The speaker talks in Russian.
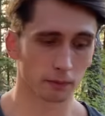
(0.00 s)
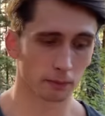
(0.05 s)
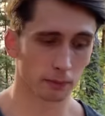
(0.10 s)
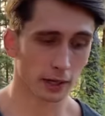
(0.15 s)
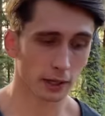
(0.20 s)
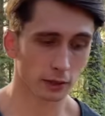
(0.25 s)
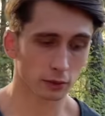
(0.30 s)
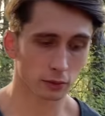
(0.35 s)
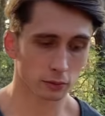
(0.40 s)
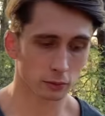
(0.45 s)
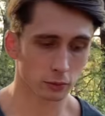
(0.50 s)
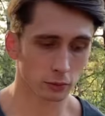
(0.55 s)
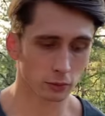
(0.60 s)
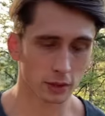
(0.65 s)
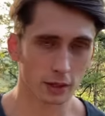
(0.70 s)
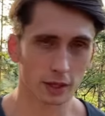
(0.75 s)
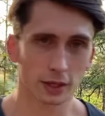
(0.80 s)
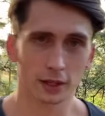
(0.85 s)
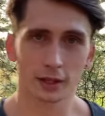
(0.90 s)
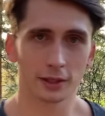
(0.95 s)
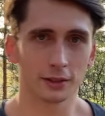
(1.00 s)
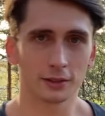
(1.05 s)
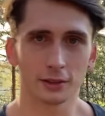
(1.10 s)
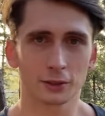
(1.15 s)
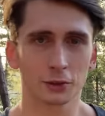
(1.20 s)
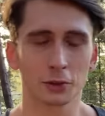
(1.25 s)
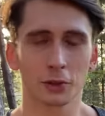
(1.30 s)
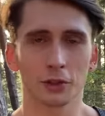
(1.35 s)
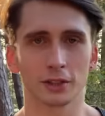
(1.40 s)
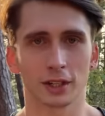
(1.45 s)
Поэтому не
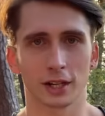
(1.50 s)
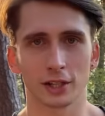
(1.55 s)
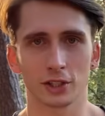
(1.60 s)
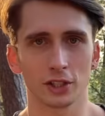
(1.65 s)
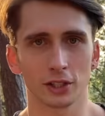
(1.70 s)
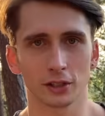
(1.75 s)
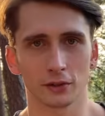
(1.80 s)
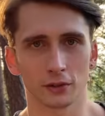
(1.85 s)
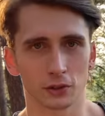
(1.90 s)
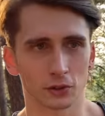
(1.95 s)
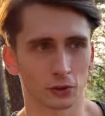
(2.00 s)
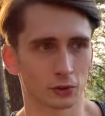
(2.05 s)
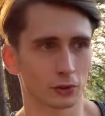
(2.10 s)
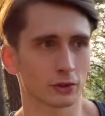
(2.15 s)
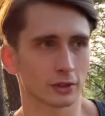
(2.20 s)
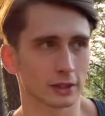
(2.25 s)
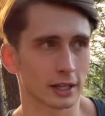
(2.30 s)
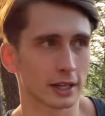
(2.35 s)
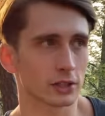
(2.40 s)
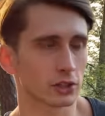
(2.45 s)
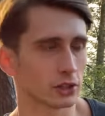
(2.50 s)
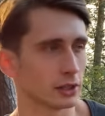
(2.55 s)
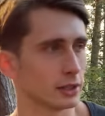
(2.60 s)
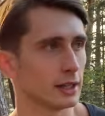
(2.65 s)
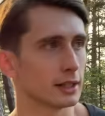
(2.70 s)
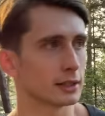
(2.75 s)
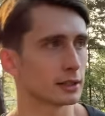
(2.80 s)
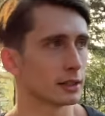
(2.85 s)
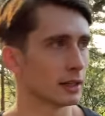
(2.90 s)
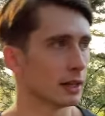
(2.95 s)
стоит рассчитывать, что даже
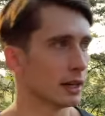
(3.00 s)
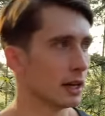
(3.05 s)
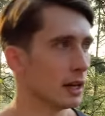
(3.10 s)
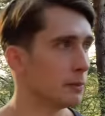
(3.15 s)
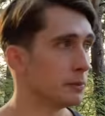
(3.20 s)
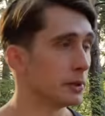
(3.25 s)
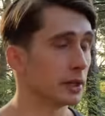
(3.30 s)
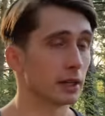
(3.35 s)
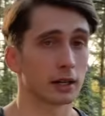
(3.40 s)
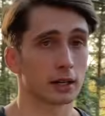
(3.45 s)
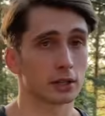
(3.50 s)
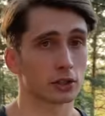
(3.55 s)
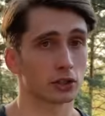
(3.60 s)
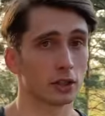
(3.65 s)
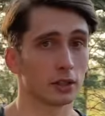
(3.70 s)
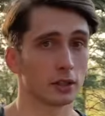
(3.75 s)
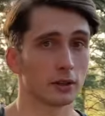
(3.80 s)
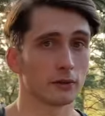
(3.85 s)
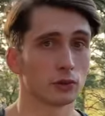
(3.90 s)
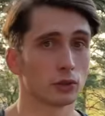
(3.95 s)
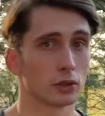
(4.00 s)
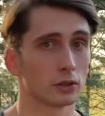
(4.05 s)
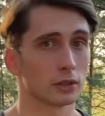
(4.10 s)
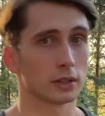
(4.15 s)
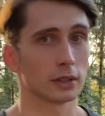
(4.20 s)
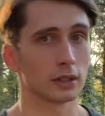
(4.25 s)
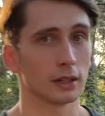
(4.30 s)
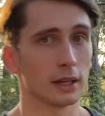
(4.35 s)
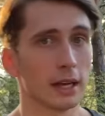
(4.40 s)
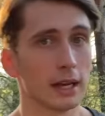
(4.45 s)
если перерождение
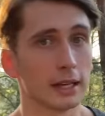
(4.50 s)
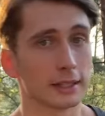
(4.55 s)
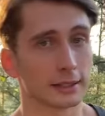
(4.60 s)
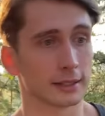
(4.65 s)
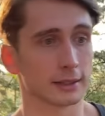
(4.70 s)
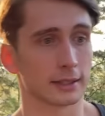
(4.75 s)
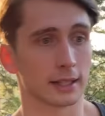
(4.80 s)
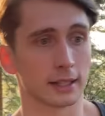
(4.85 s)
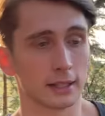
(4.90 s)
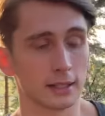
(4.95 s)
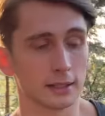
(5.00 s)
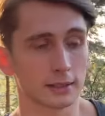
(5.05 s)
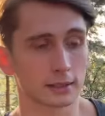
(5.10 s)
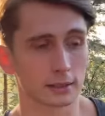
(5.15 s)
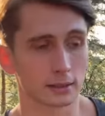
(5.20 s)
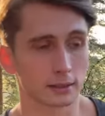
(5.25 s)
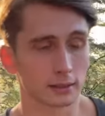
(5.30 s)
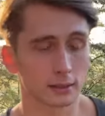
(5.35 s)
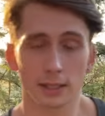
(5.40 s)
все-таки состоится,